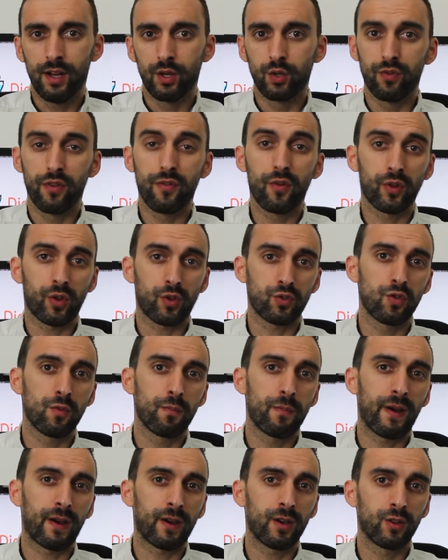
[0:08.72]
Nous vivons dans
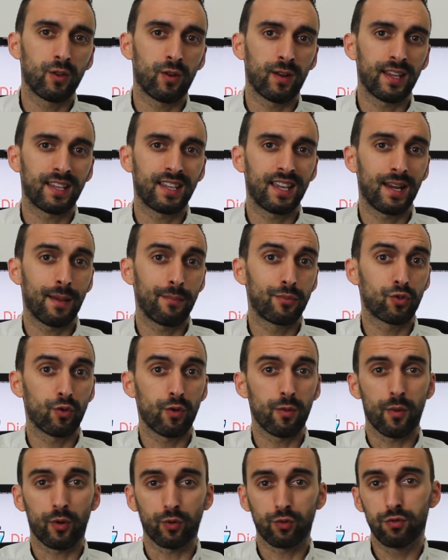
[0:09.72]
une période dans laquelle
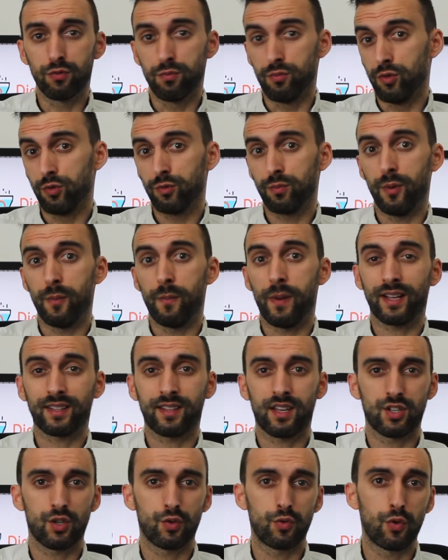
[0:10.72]
absolument tout le monde peut
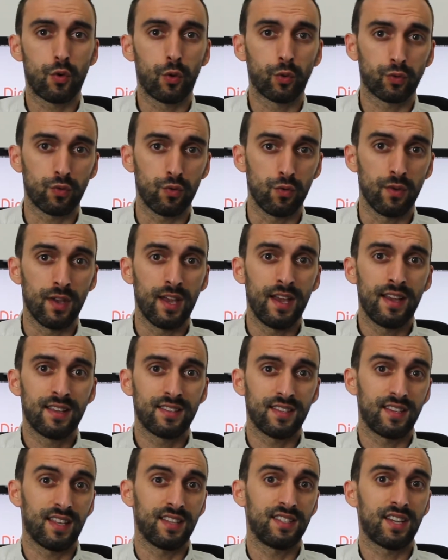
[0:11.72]
partager du contenu,
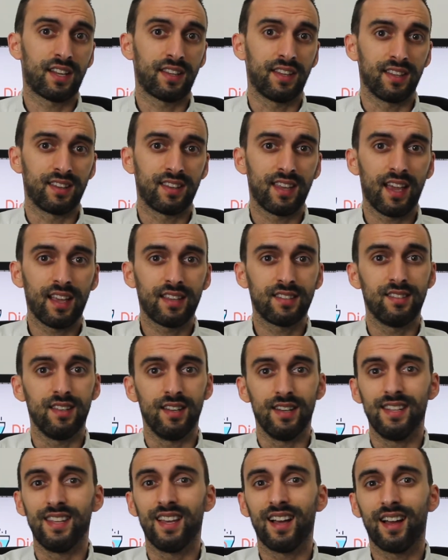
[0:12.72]
c'est-à-dire des textes,
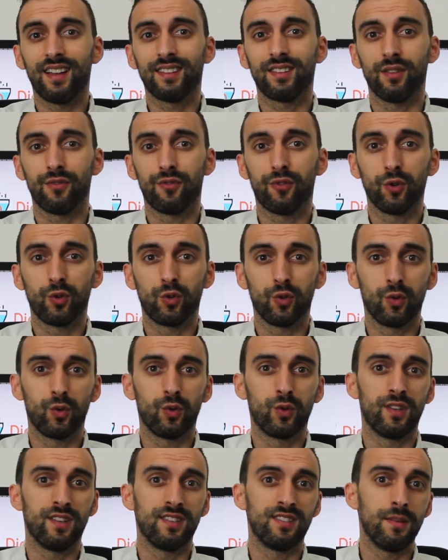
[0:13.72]
des liens, des
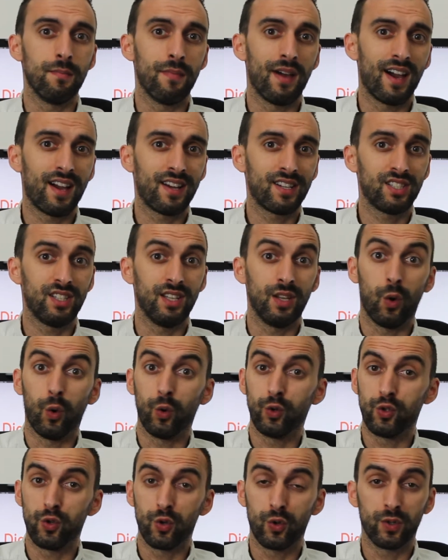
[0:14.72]
photos, des images, des
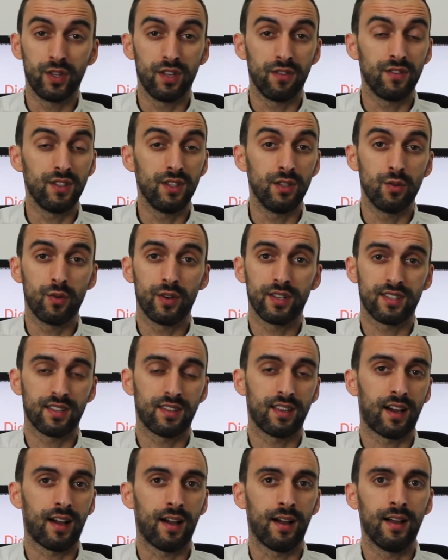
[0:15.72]
audios, des vidéos,
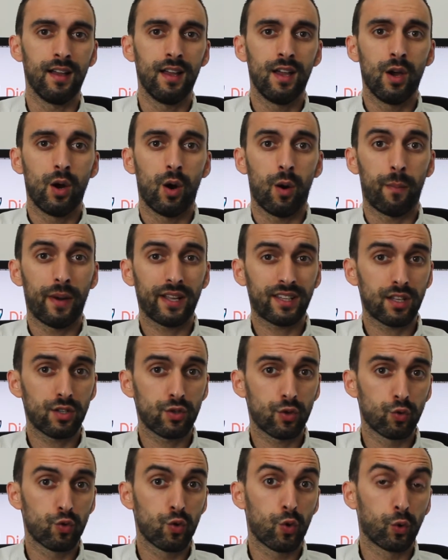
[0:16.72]
etc. En
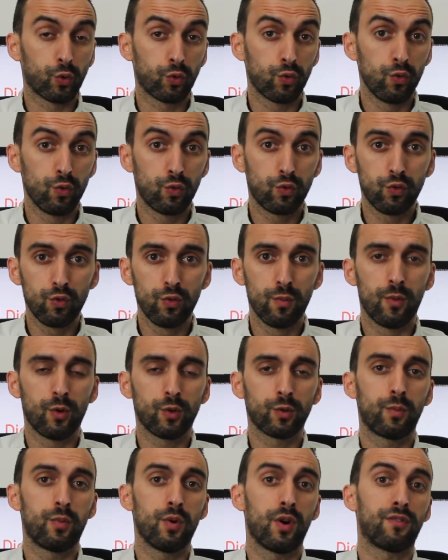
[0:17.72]
partageant du contenu, tout le
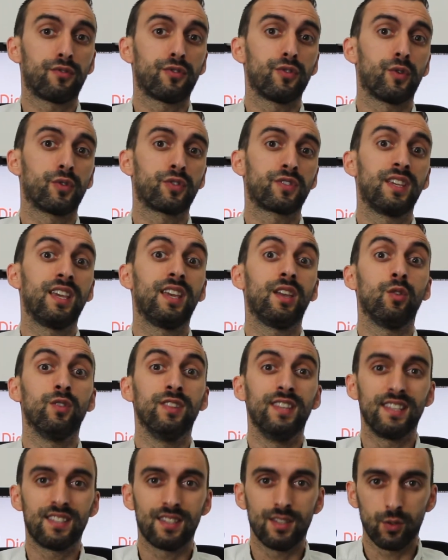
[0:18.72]
monde peut influencer
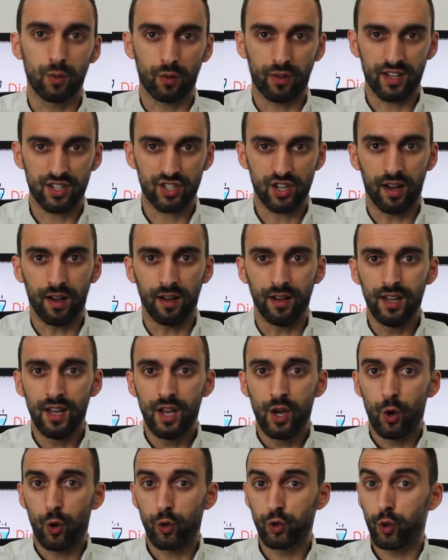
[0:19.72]
une décision d'achat.
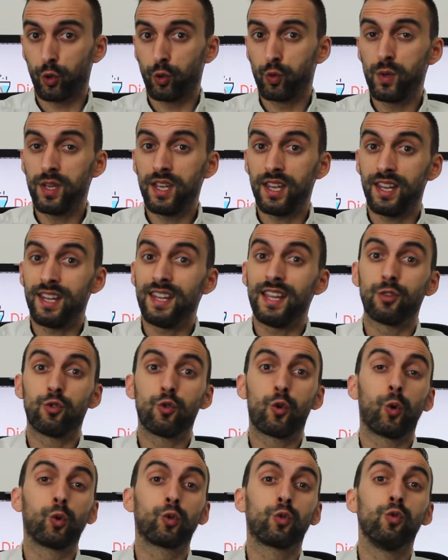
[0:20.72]
Aujourd'hui, il y a
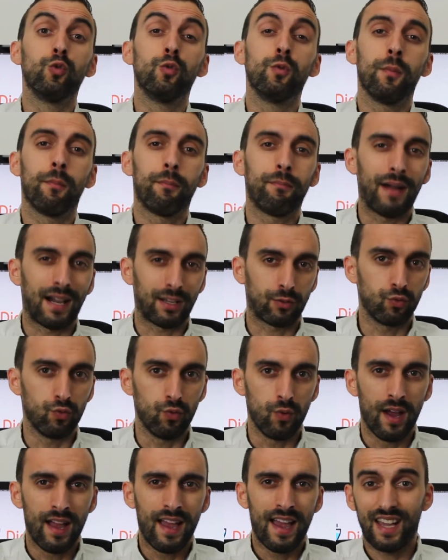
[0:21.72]
du contenu
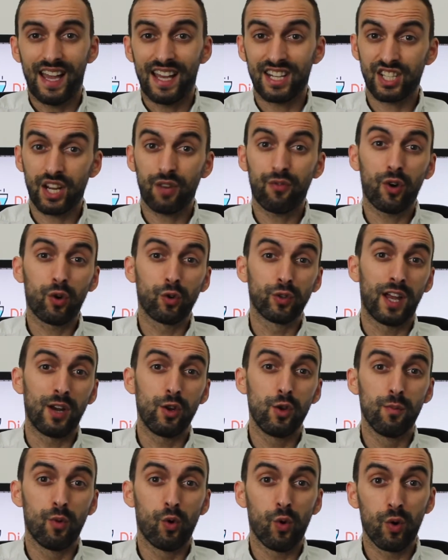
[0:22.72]
partout. À chaque fois qu'on
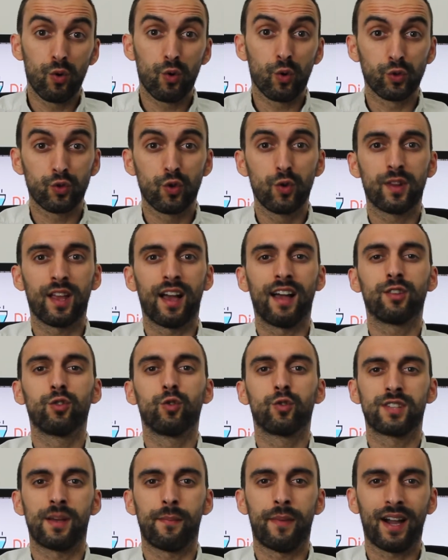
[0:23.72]
allume ou on consulte un de
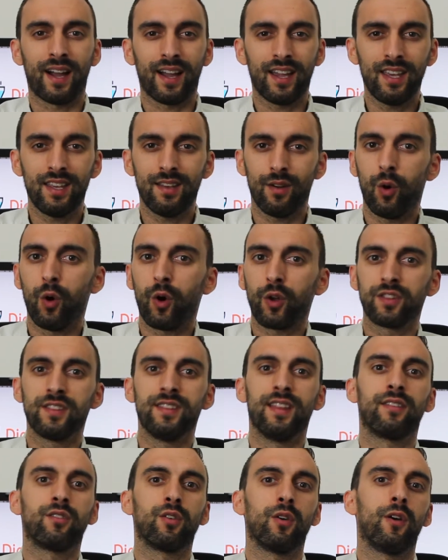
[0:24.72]
nos appareils,
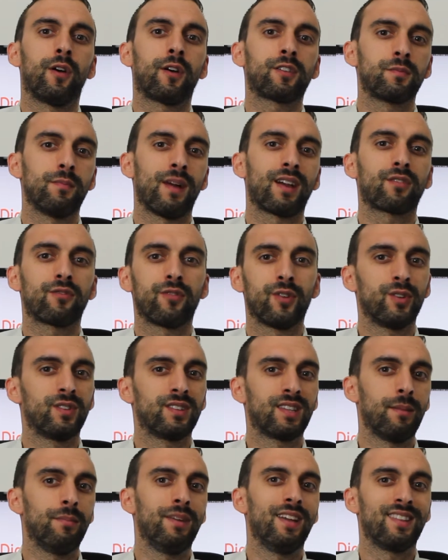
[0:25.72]
ordinateur,
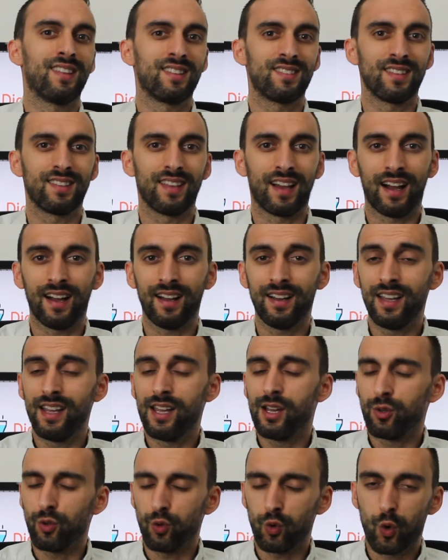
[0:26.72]
smartphone, tablette, etc.,
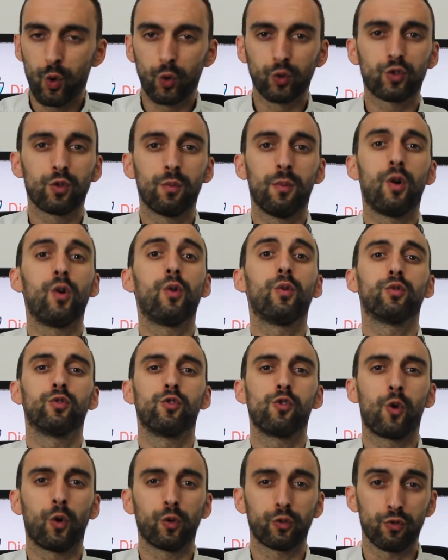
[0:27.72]
nous consommons
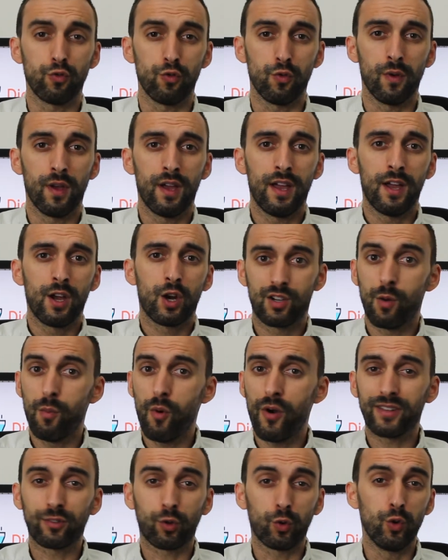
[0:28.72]
du contenu.
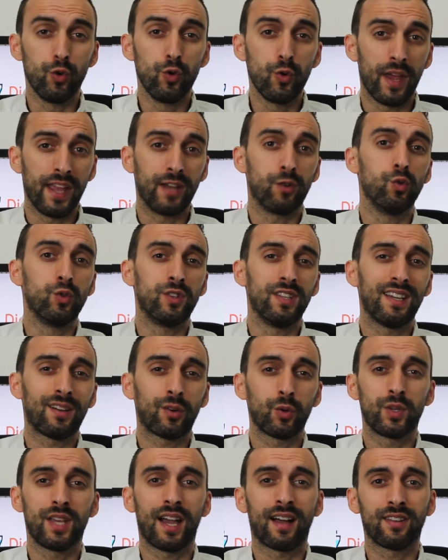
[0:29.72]
Comment être lu, écouté
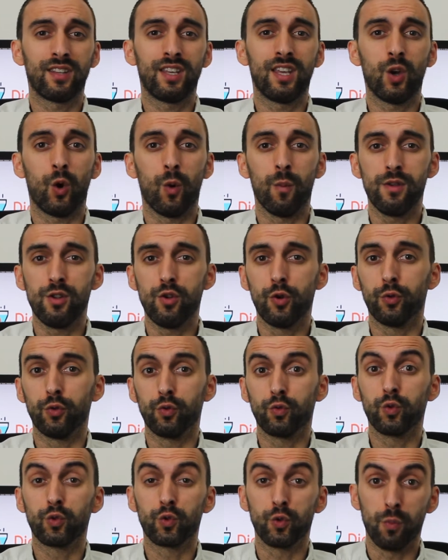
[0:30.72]
regarder au milieu de
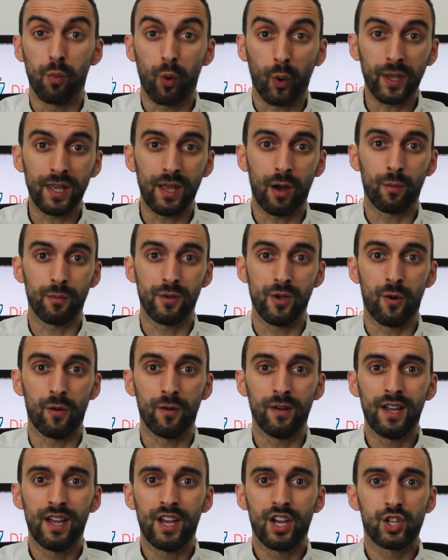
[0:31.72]
tout ce bruit
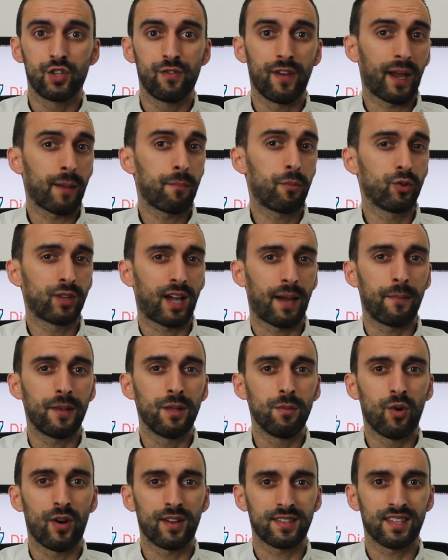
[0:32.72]
ambiant Je vais répondre
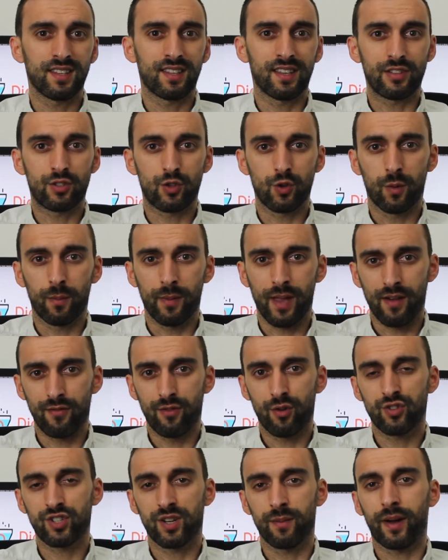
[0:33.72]
rapidement à cette question, mais
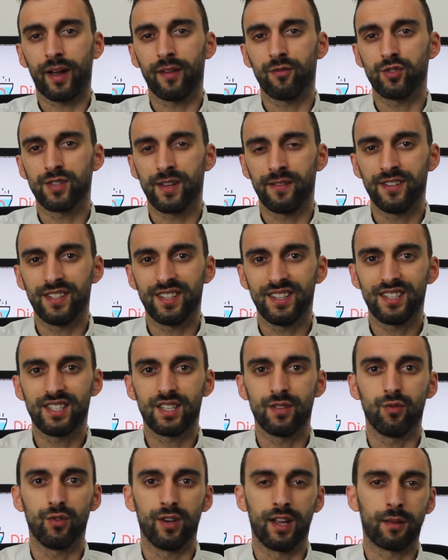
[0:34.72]
avant, j'aimerais vous inviter,
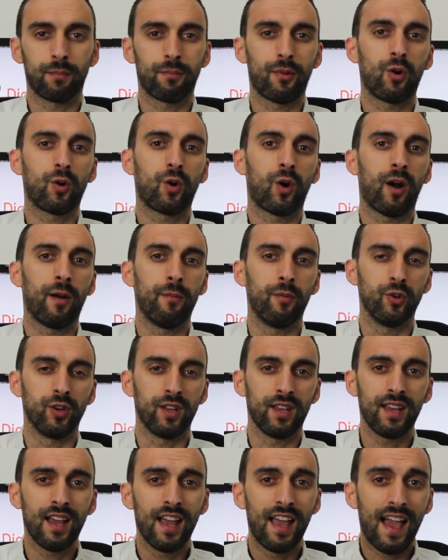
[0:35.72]
si vous n'êtes pas encore
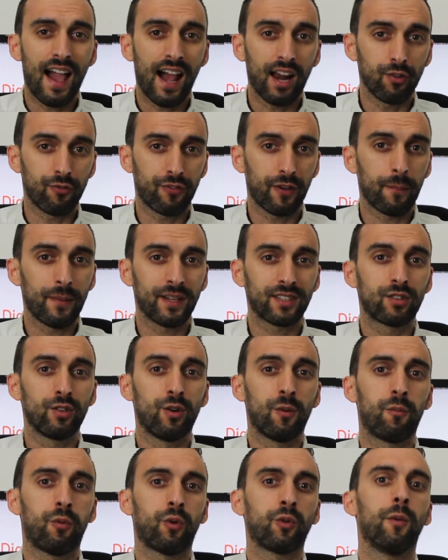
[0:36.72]
abonné, à le faire
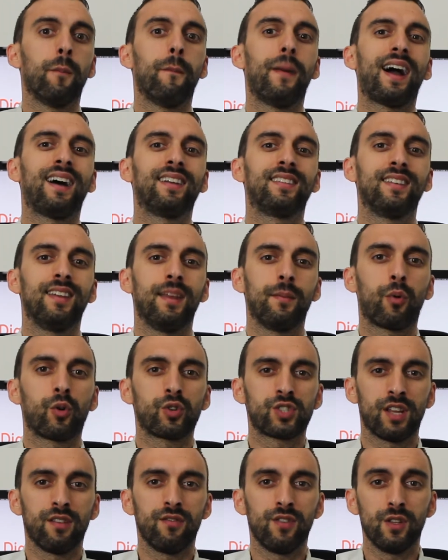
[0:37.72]
maintenant pour ne pas rater les
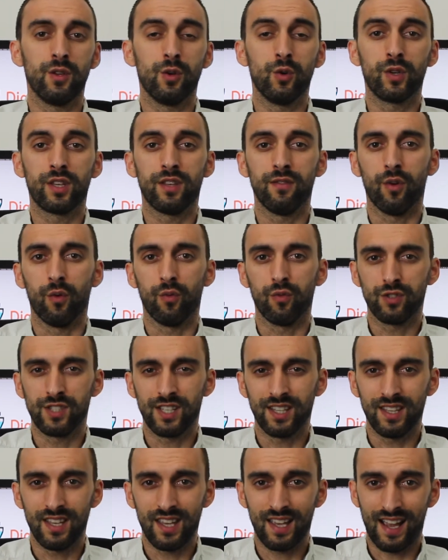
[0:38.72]
prochaines vidéos qui vont
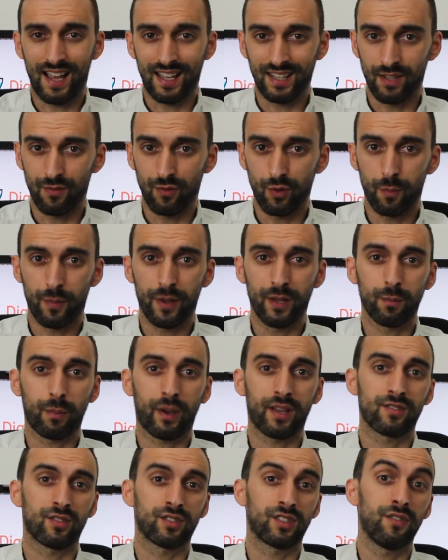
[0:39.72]
vous aider à développer une
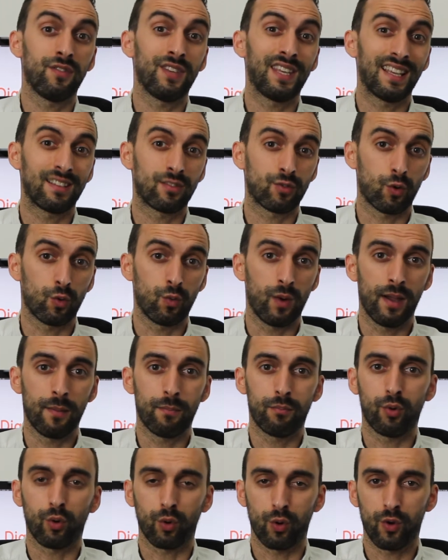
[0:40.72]
présence efficace sur le
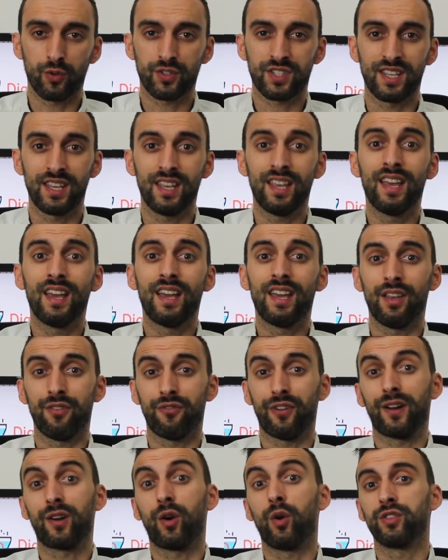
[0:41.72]
web pour lancer et
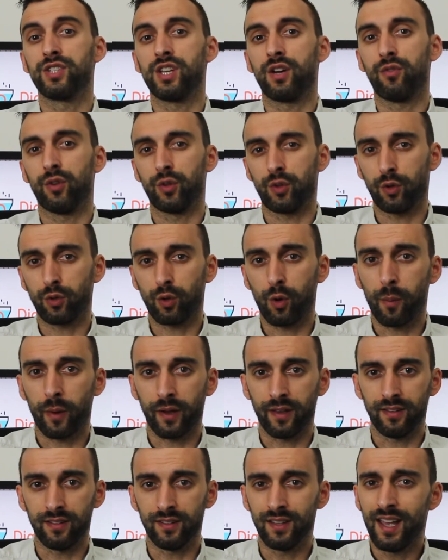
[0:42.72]
faire grandir votre
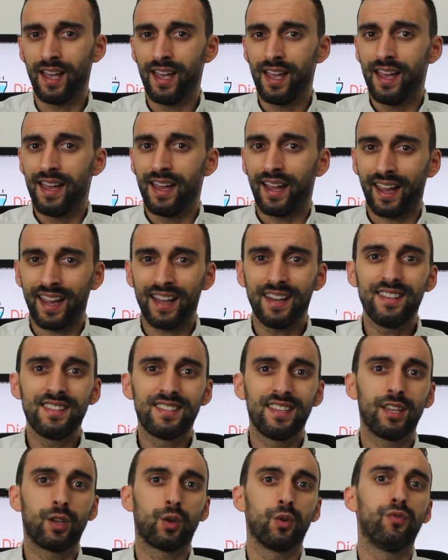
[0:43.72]
entreprise.
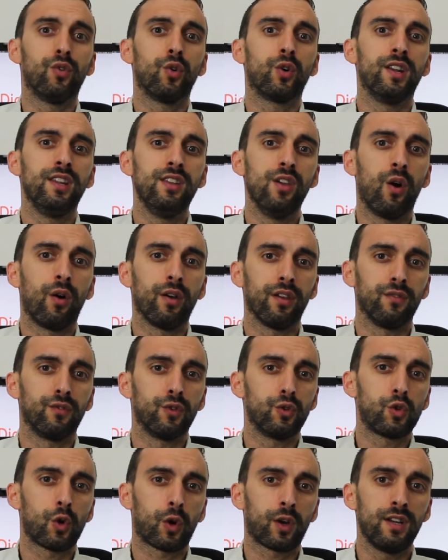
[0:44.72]
Réalisez que vos clients et
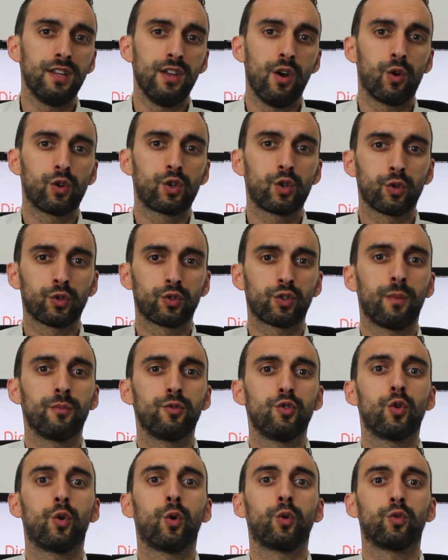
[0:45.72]
futurs clients
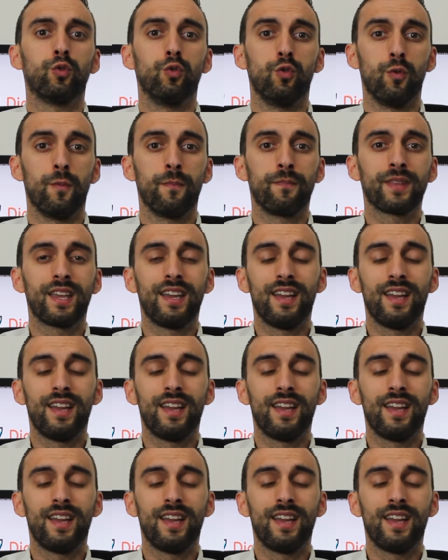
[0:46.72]
consomment du contenu.